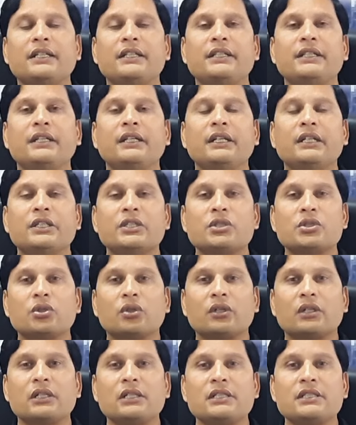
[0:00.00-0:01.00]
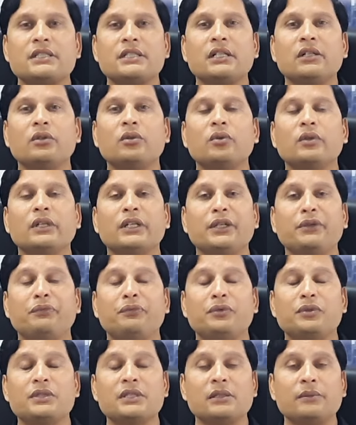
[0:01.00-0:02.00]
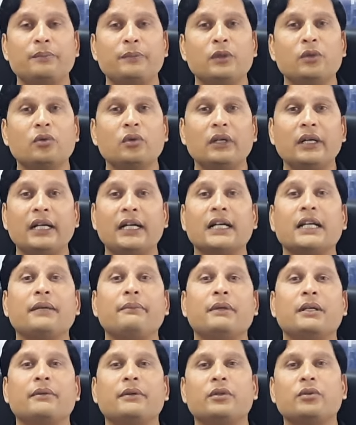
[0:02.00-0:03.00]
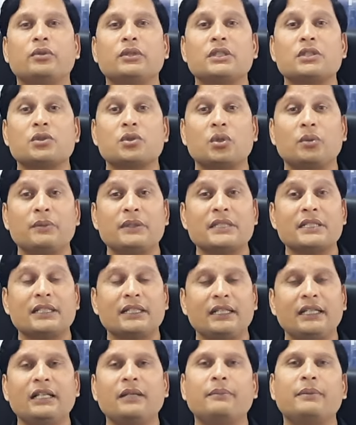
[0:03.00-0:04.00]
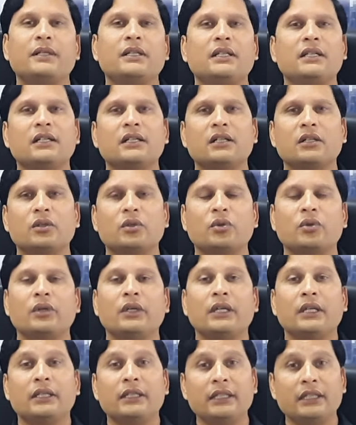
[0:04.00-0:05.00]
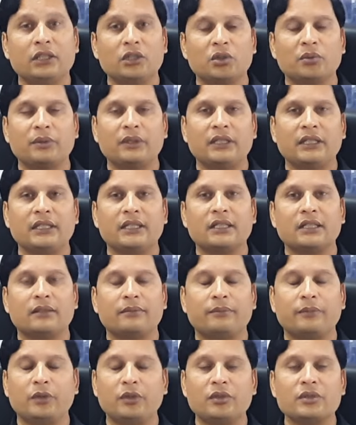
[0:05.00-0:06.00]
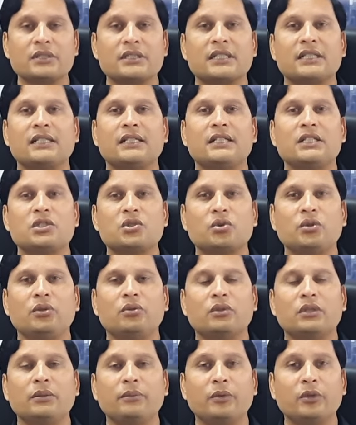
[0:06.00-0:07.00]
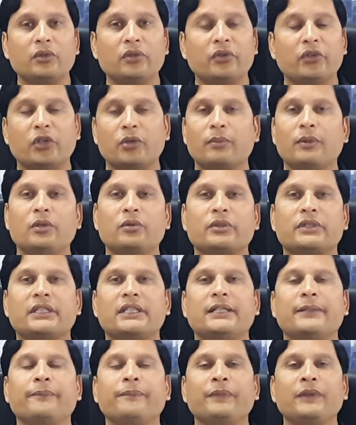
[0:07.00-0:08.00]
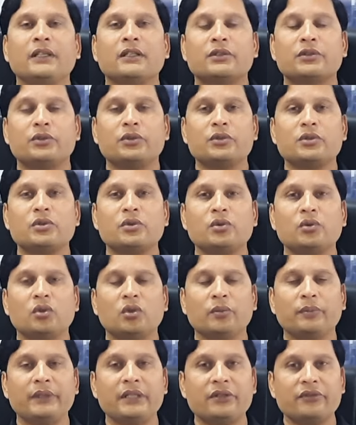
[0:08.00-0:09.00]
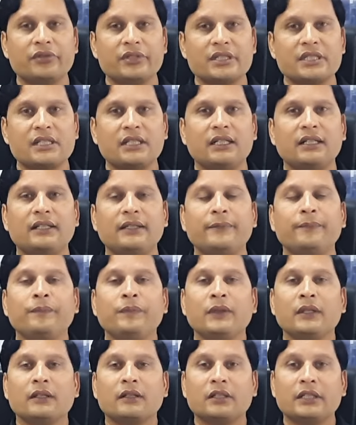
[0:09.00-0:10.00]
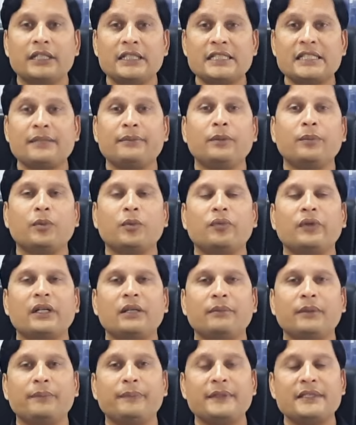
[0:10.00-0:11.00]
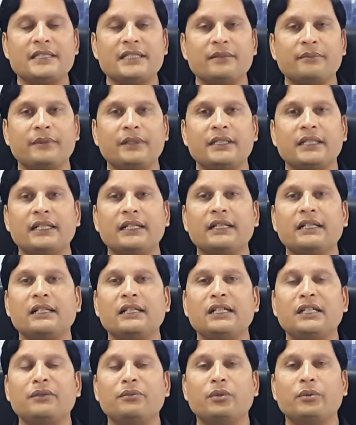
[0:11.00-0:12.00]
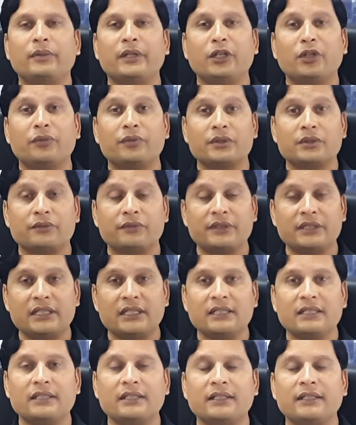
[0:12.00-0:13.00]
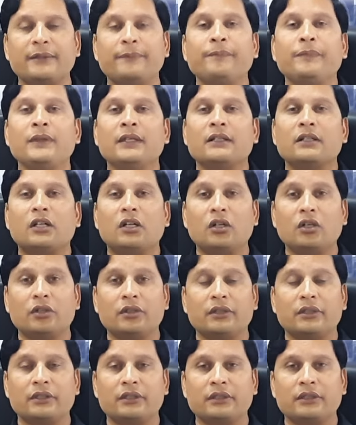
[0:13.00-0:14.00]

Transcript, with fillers: की शॉर्टलिस्टेड लोगों का रिफ्यूजल बिल्कुल ना के बराबर होता है सौ में से एक बंदे का हो या दो बंदे का बहुत ज़्यादा रेशो नहीं होता बहुत नॉर्मल होता है सो दोस्तों जो लोग भी इंटरेस्टेड हैं किसी भी प्रोफाइल में पीसीएम में जाने के लिए वो हमारे ऑफिस में विजिट करें और